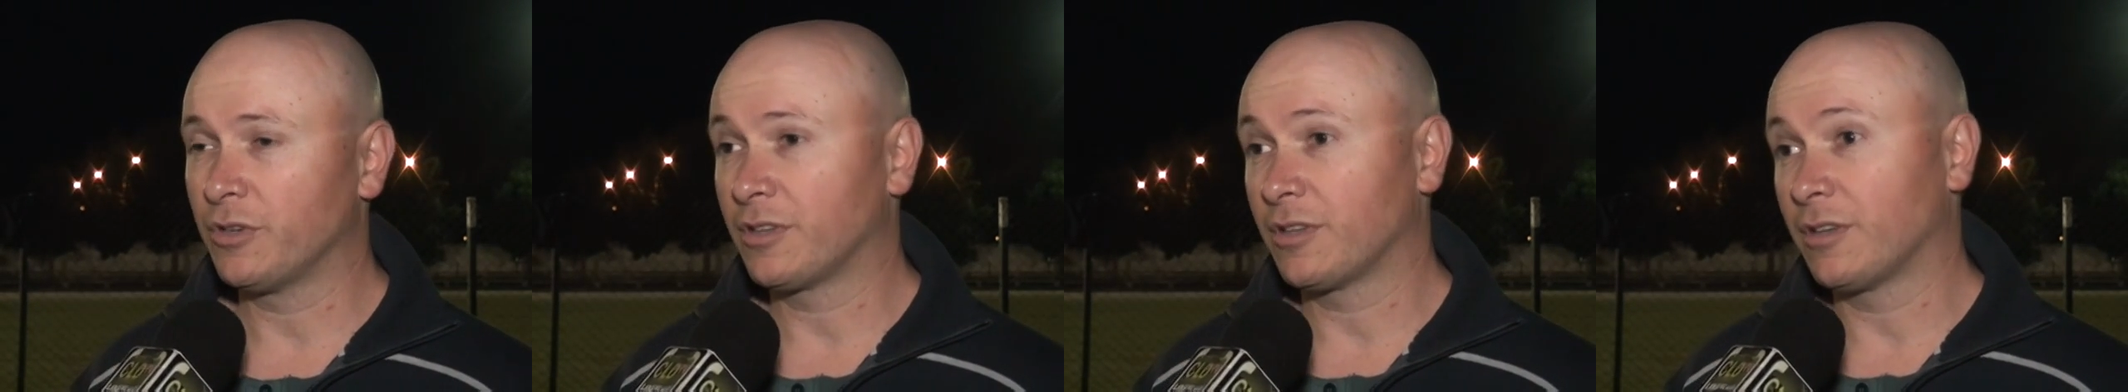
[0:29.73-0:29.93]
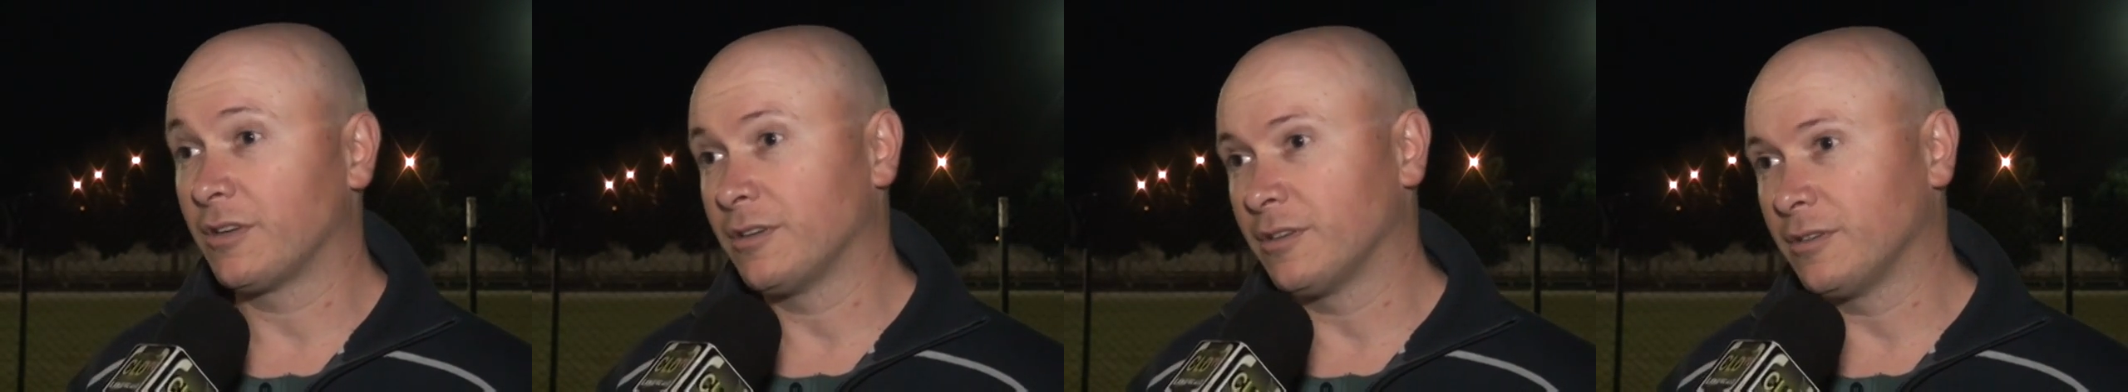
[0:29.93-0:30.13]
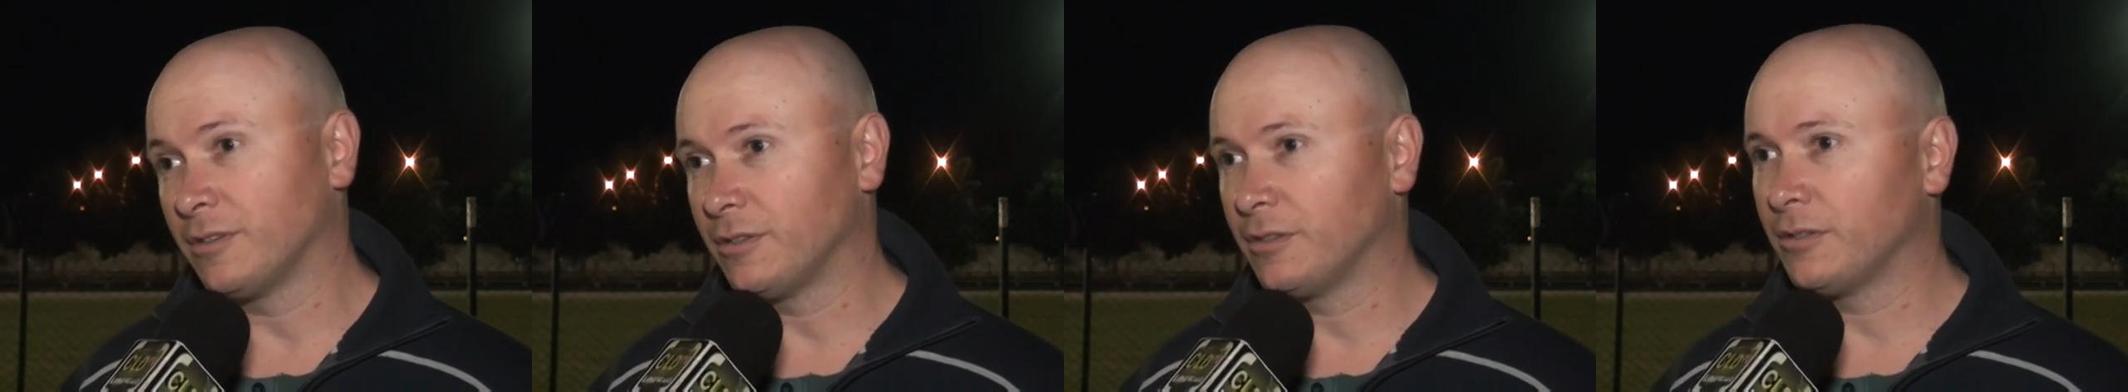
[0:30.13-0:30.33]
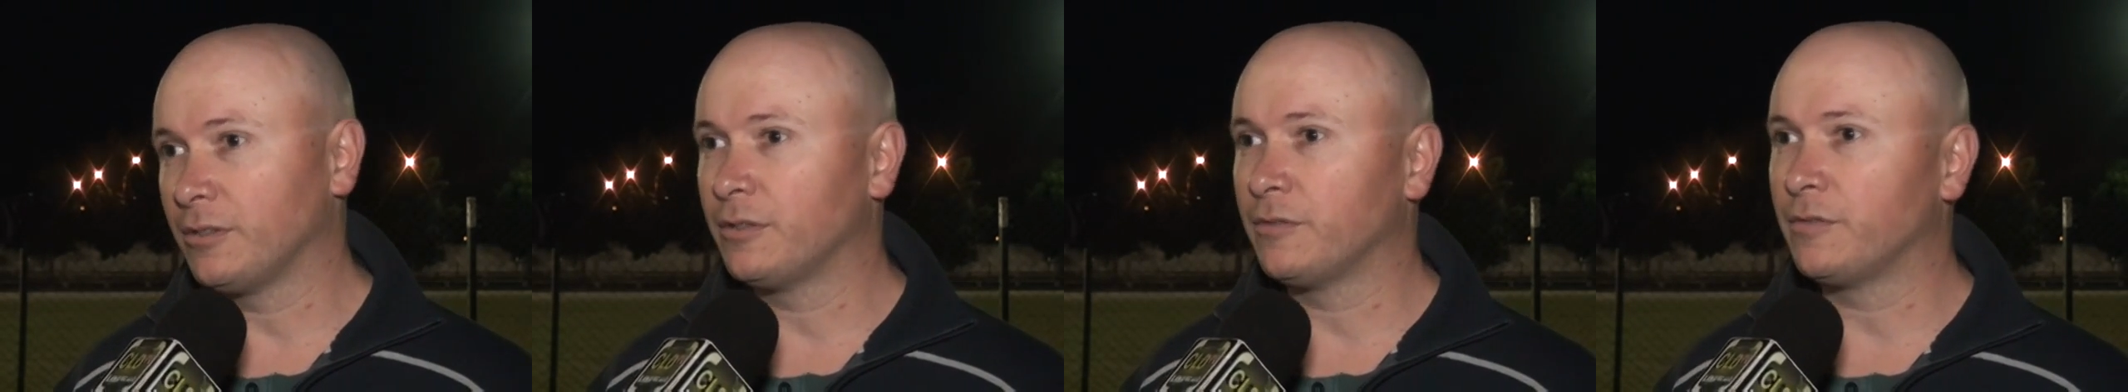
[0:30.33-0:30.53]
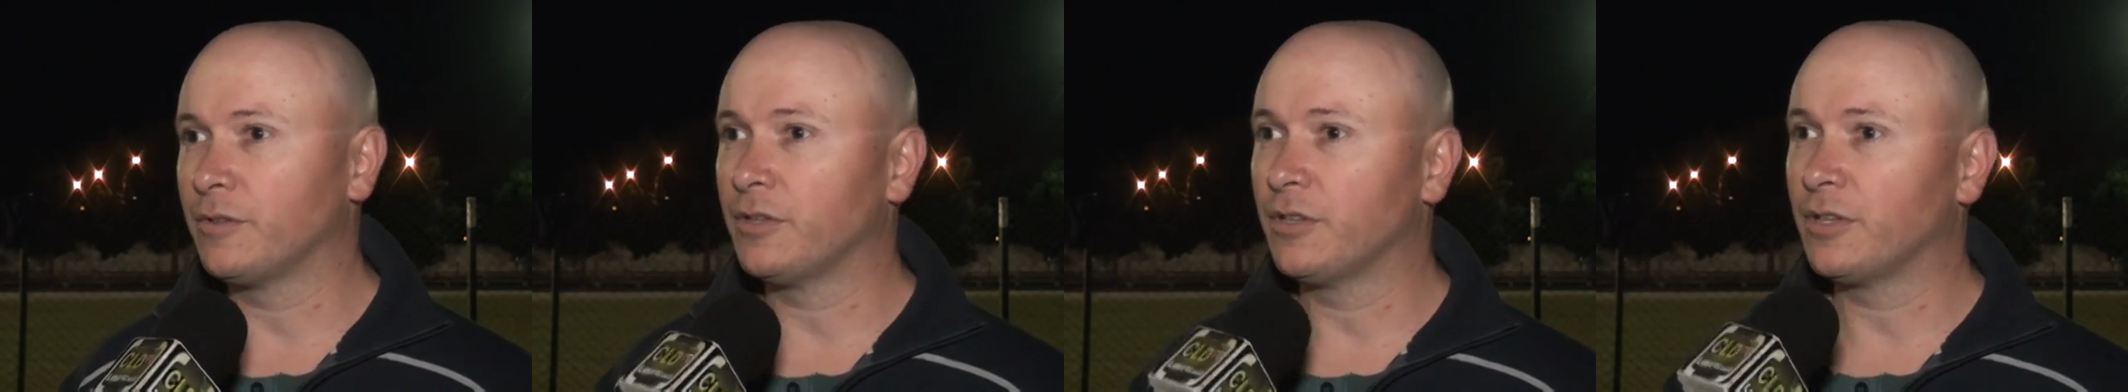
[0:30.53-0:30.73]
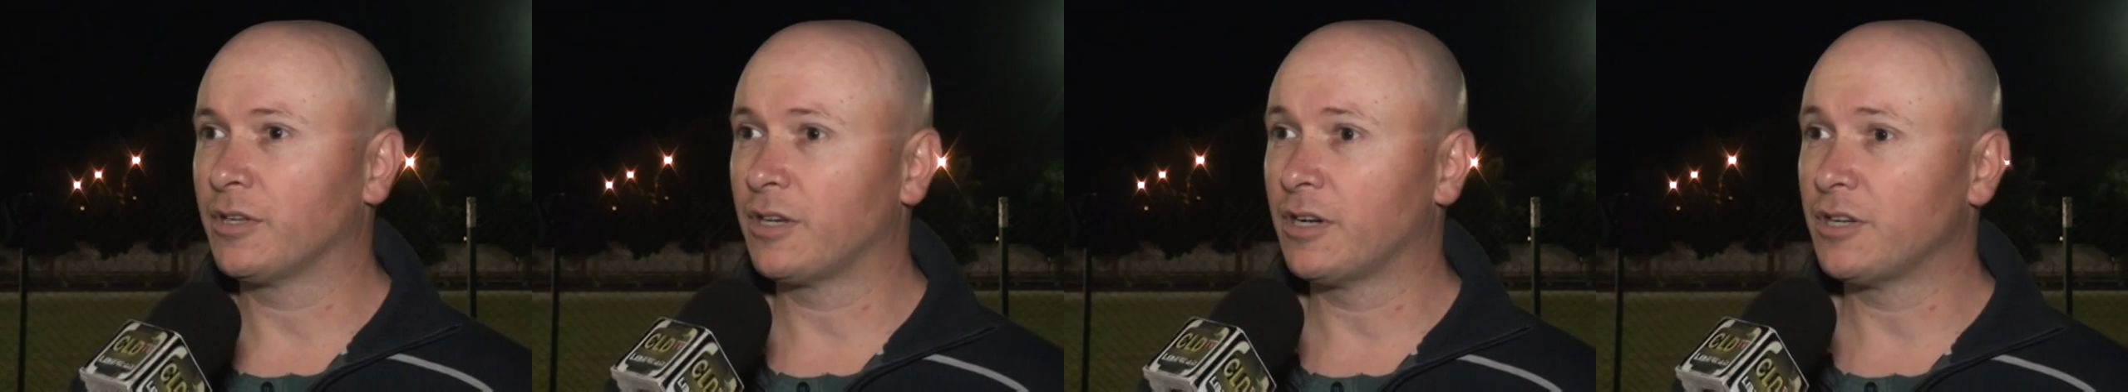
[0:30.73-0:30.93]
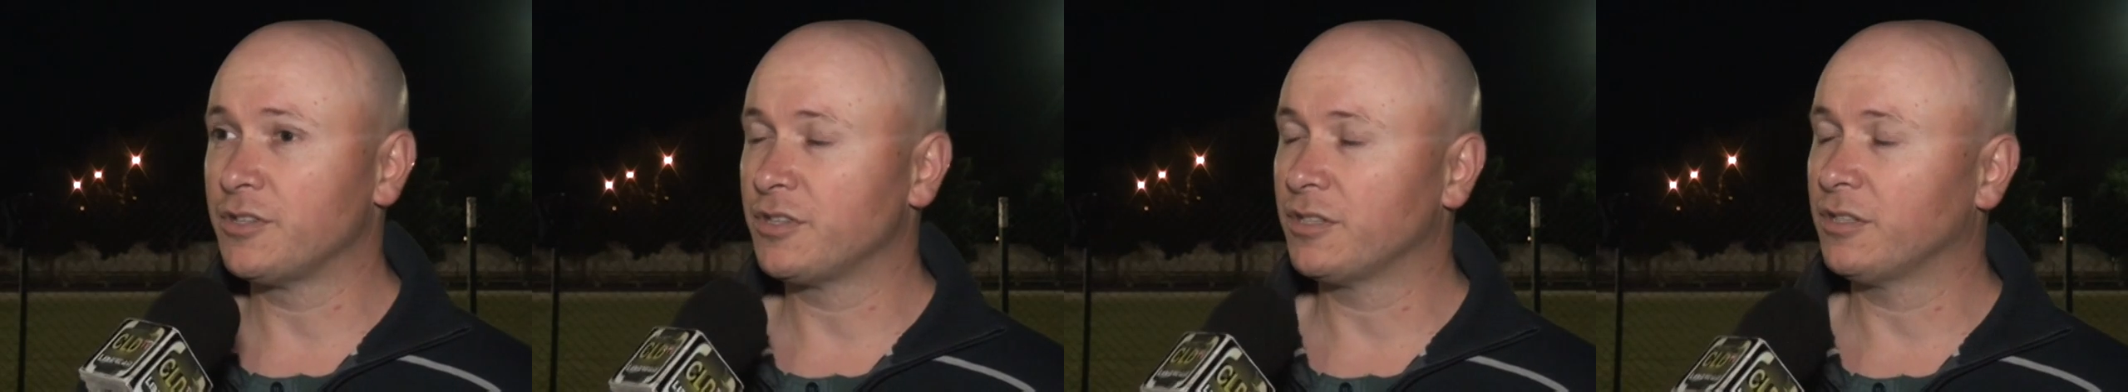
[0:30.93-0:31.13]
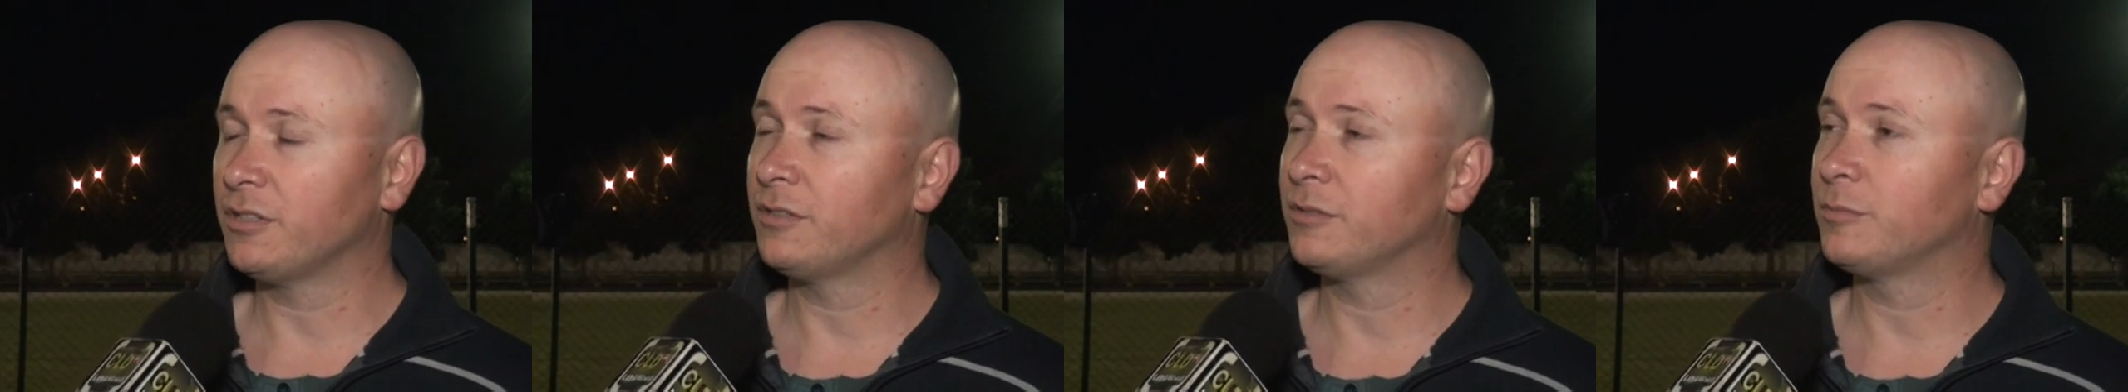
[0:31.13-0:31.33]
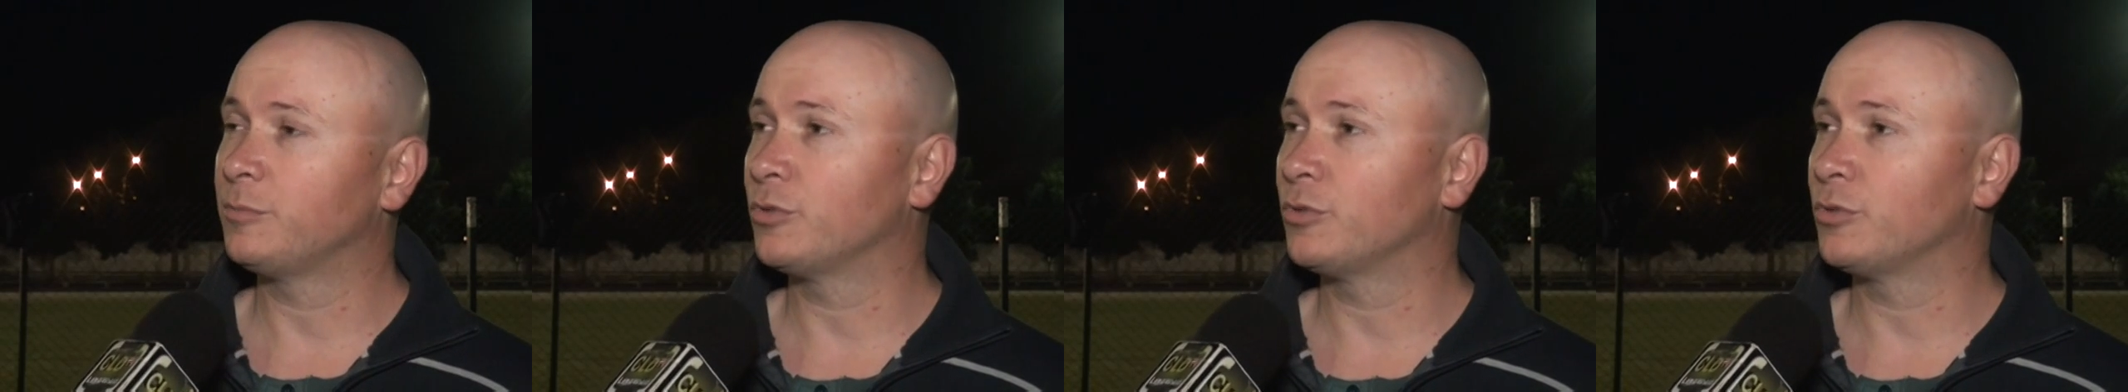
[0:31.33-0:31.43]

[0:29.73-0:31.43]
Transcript: hasta en diferentes canchas,